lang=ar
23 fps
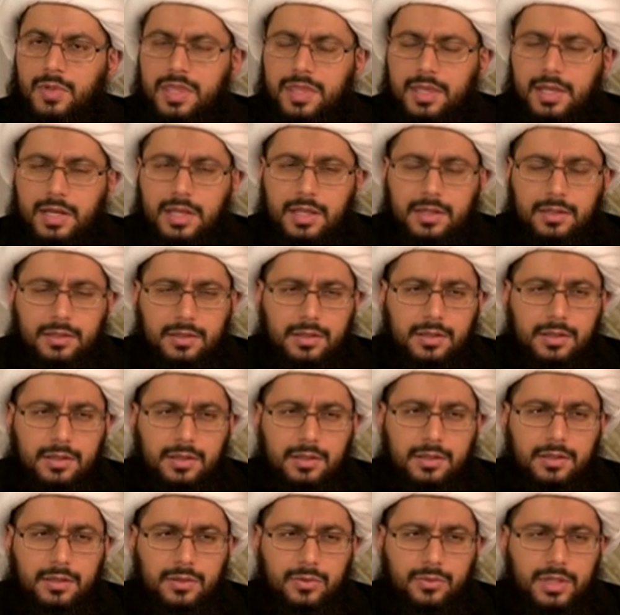مثلا
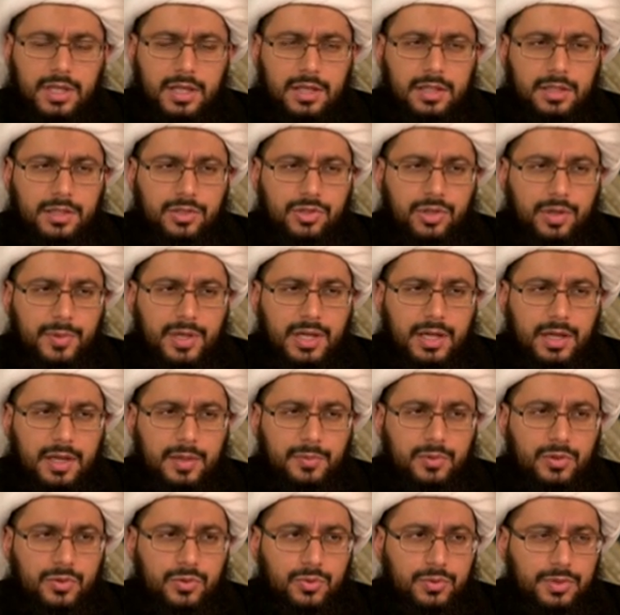آه، هنالك جماعة
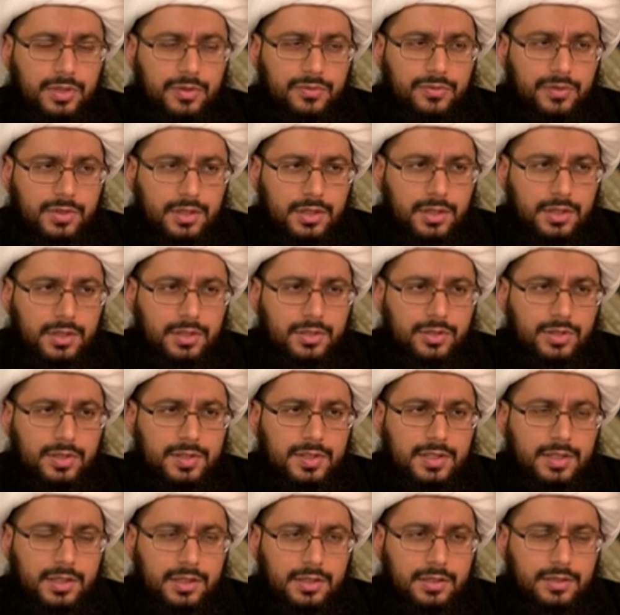موجودة في
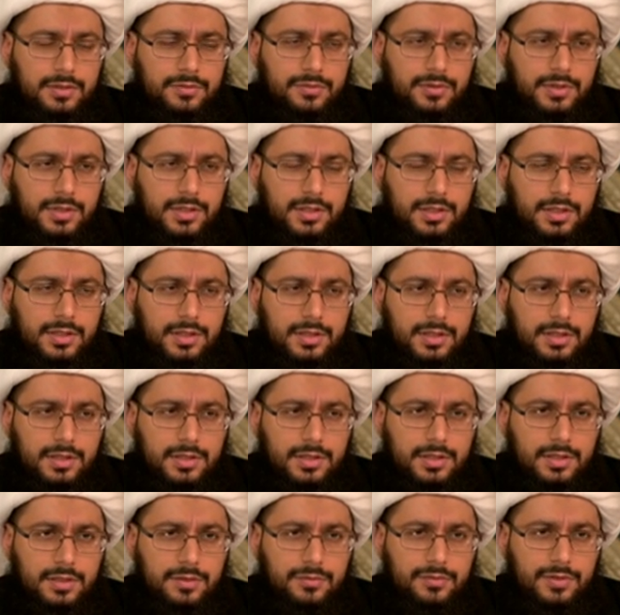جزيرة آه، في
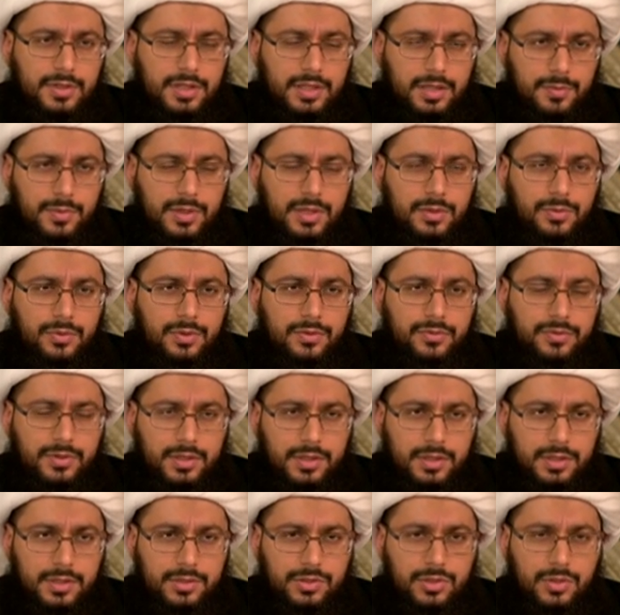آه، في اليمن
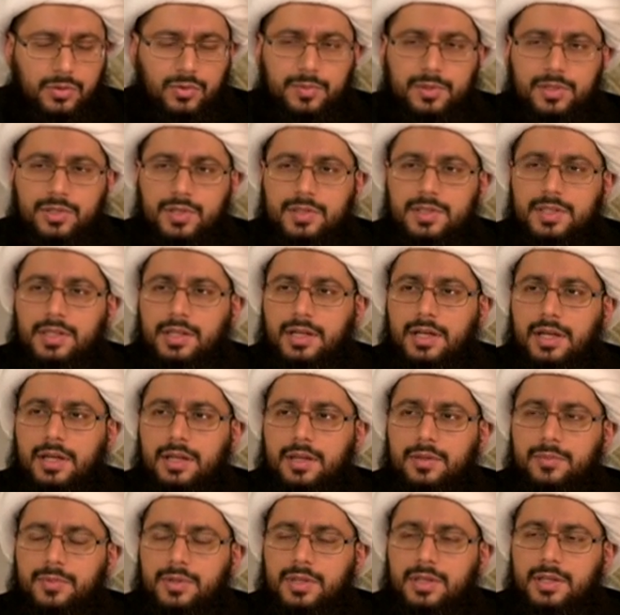وفي جنوب الجزيرة
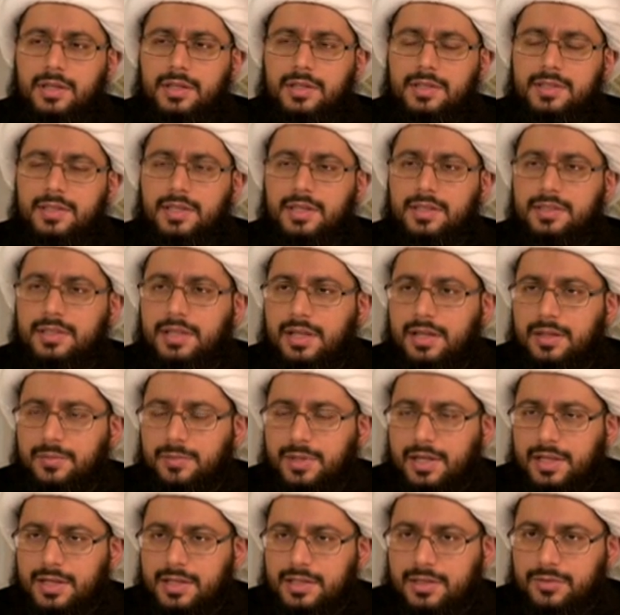العربية نسيت الآن
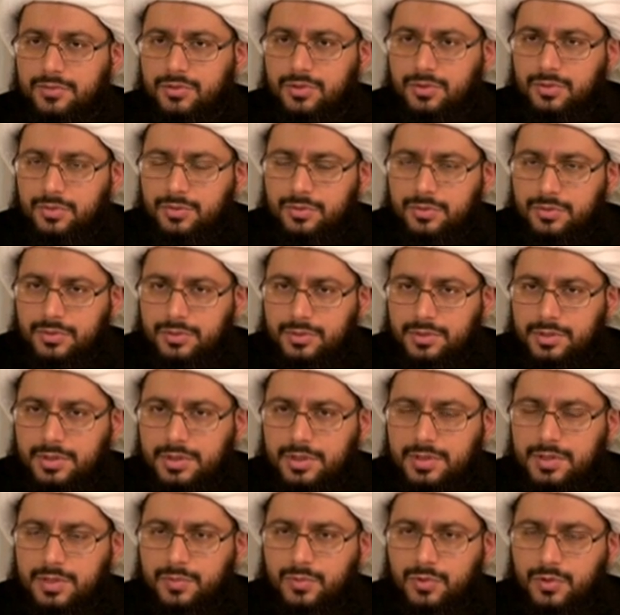مع الأسف شنو
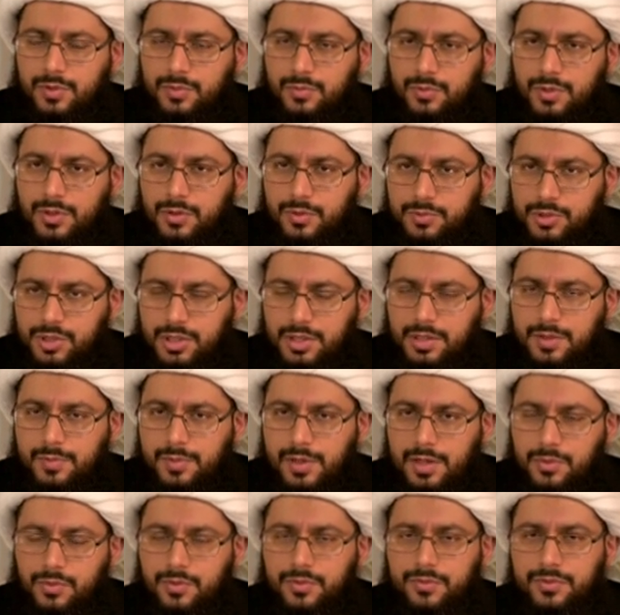اسمهم ولهم شيخ
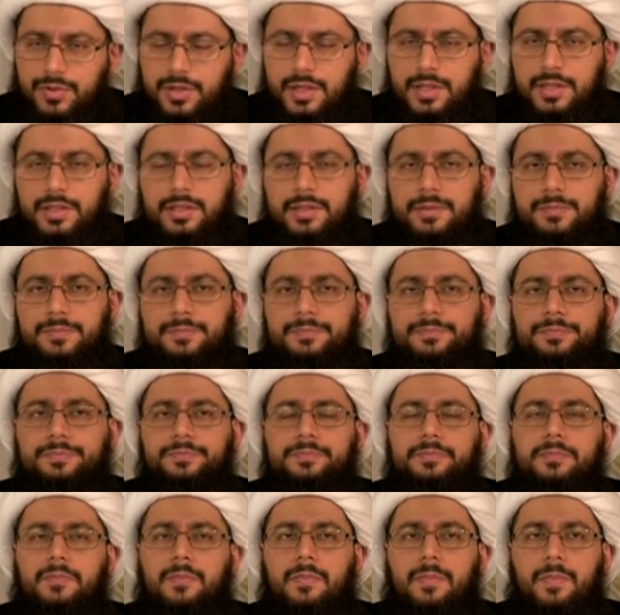معروف يعني
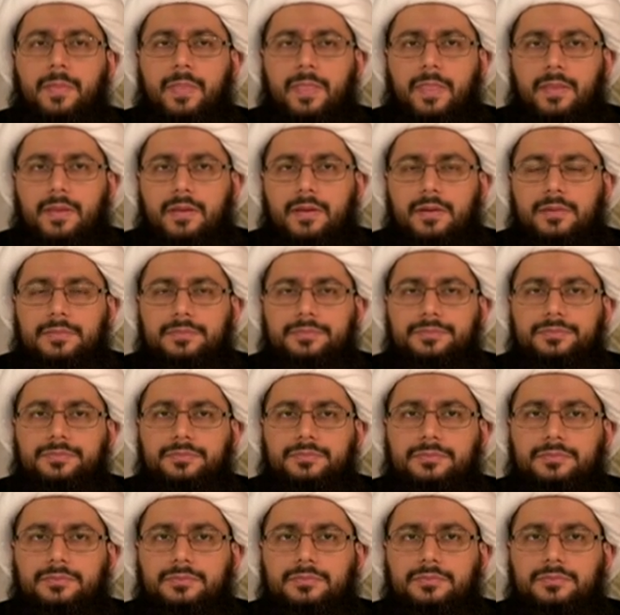الأحباش؟
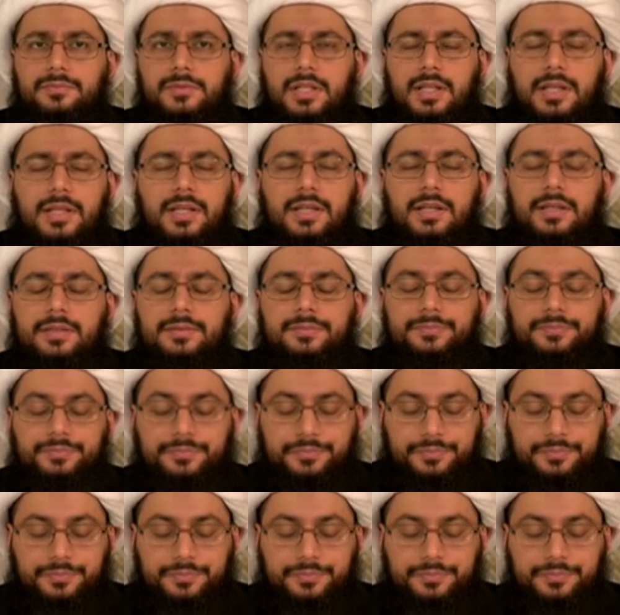لا لا